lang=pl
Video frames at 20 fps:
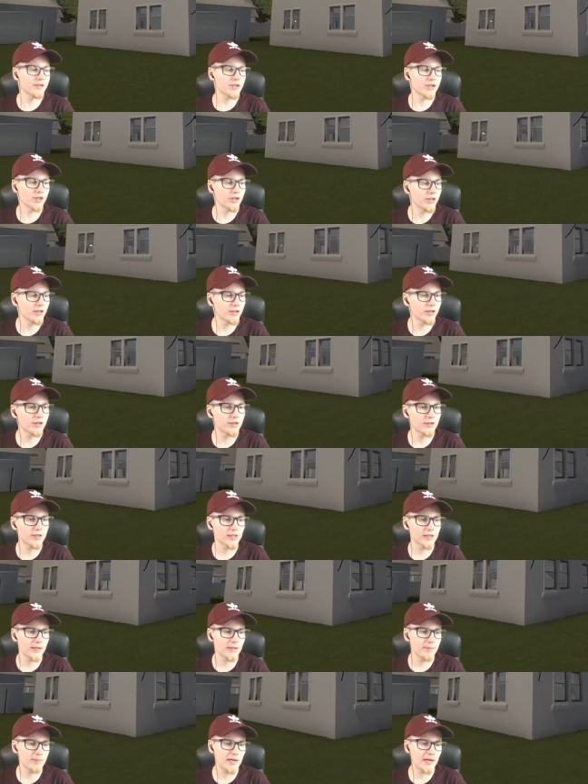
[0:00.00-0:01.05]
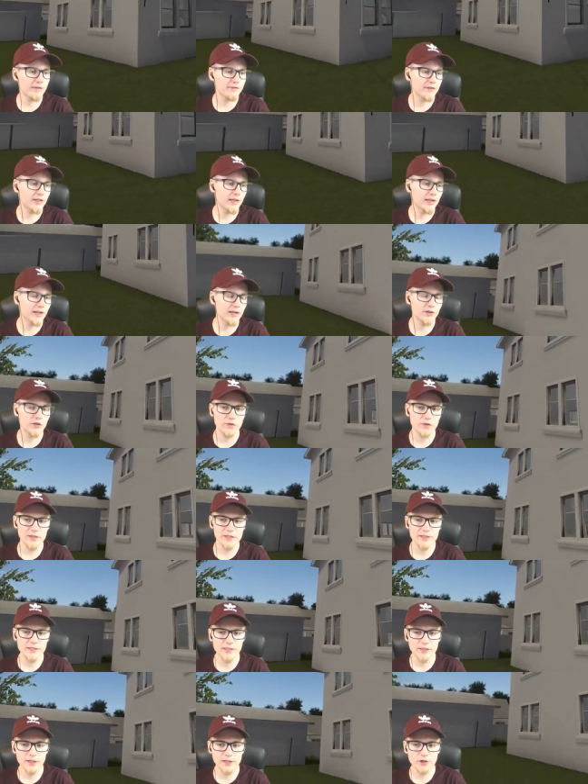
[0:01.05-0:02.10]
czy tak naprawdę
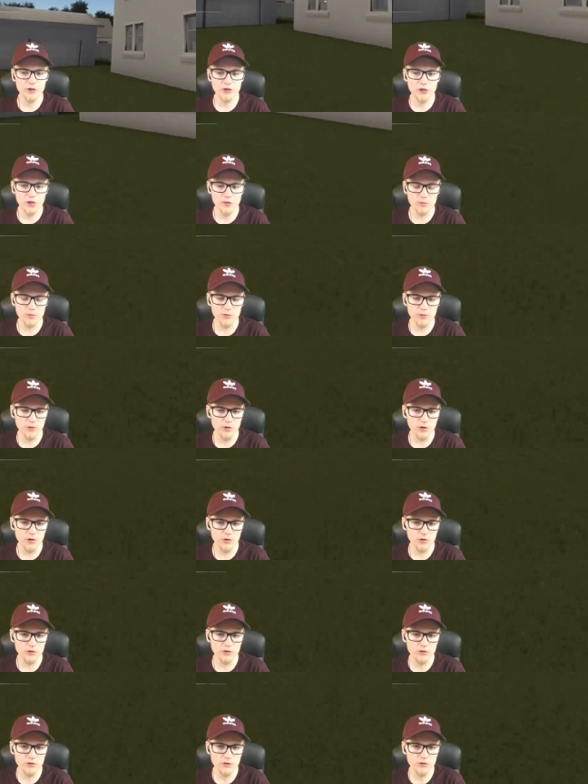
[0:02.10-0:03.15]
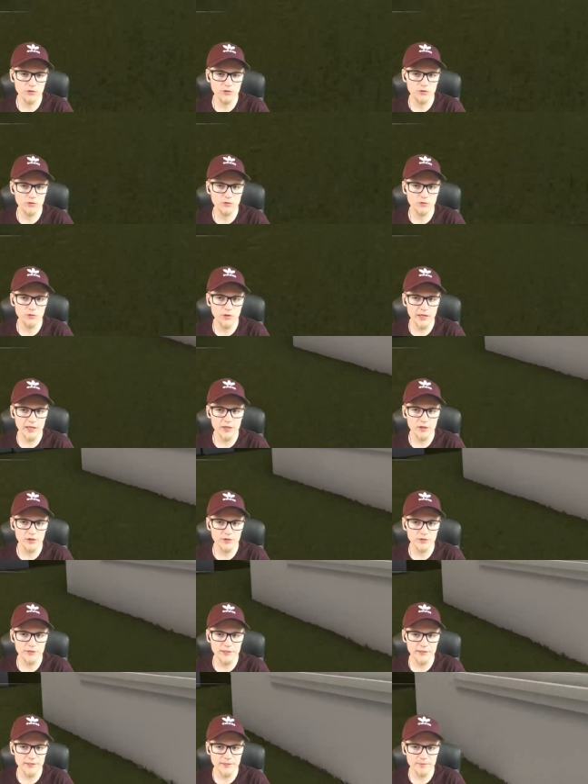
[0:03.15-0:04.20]
renowację tego domu, od którego
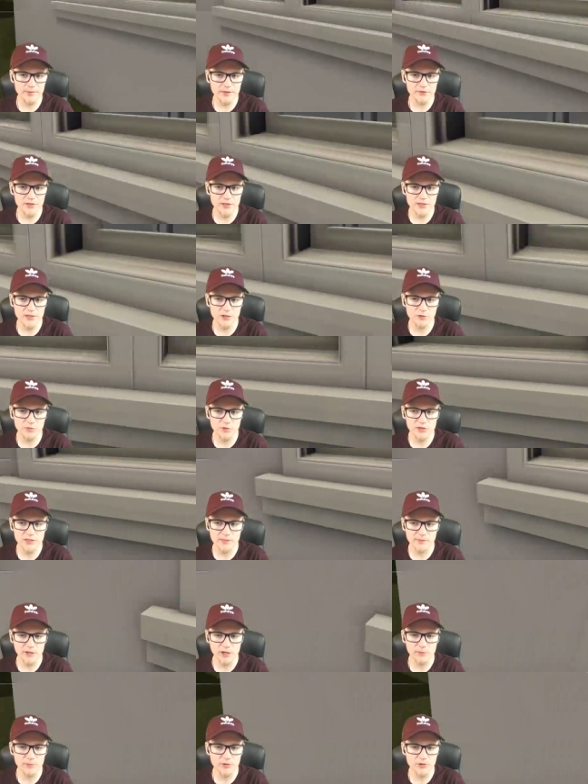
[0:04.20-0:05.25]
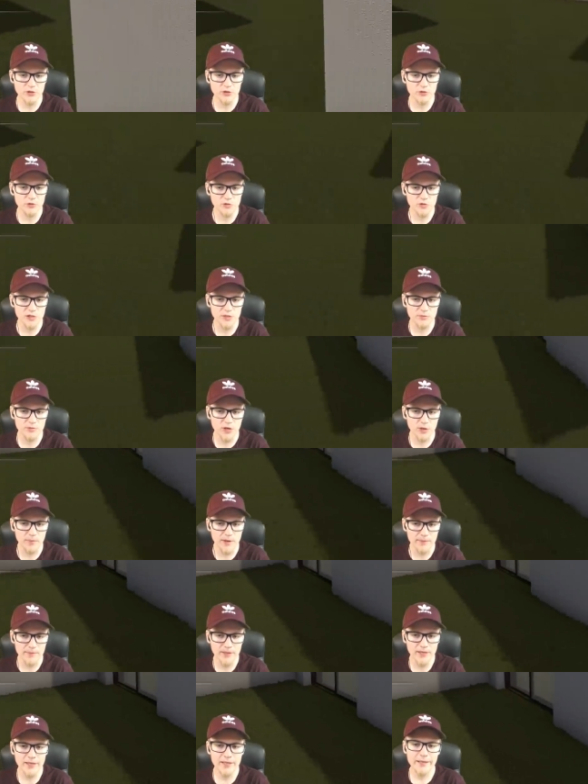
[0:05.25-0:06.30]
tak naprawdę jesteśmy od samego początku z tym
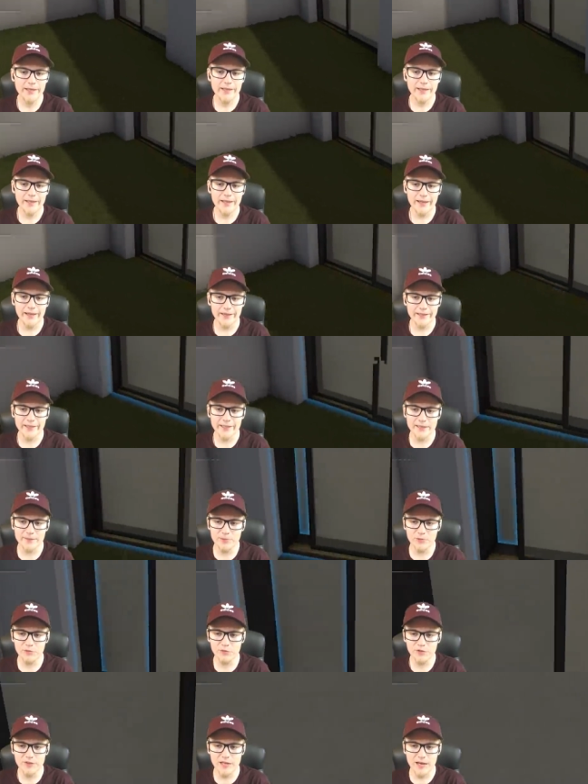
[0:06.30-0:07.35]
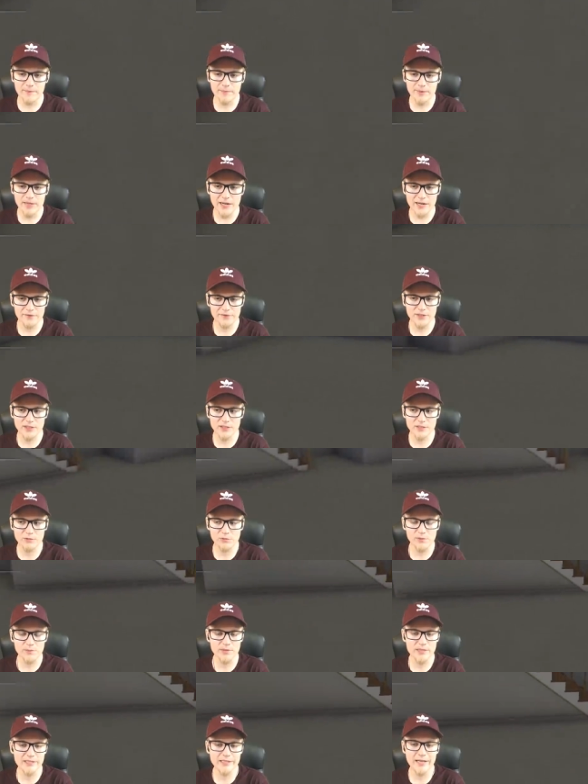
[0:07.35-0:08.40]
domem, e, kiedy był w naprawdę
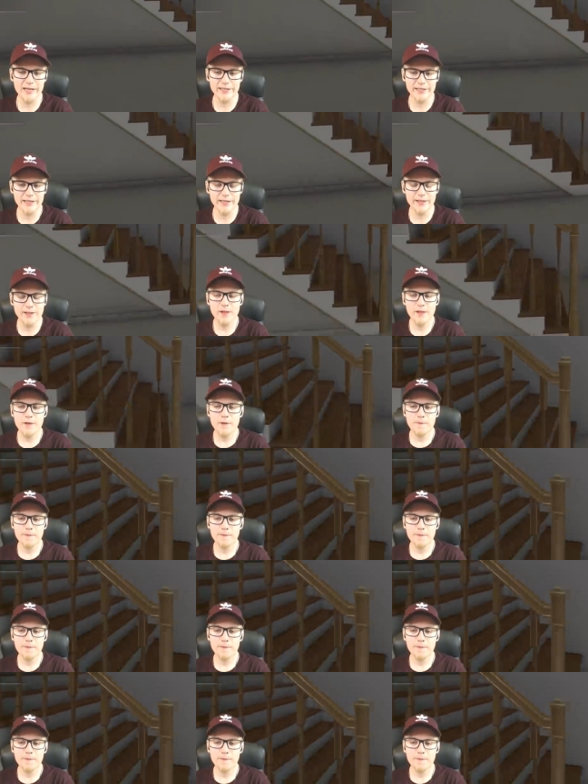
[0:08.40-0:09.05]
złym stanie.